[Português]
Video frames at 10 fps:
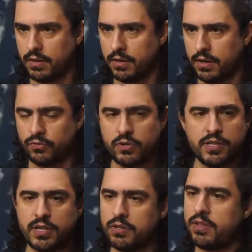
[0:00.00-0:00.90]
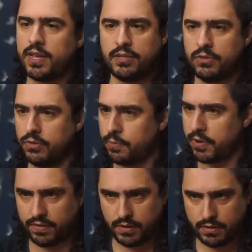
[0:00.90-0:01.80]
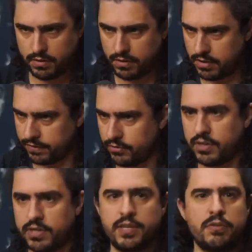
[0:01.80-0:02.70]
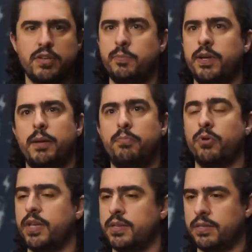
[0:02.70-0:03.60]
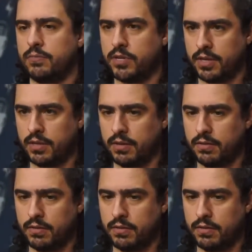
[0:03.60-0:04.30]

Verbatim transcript: A função da ciência não é dar sentido para a vida. A função da ciência não é explicar por que estamos aqui.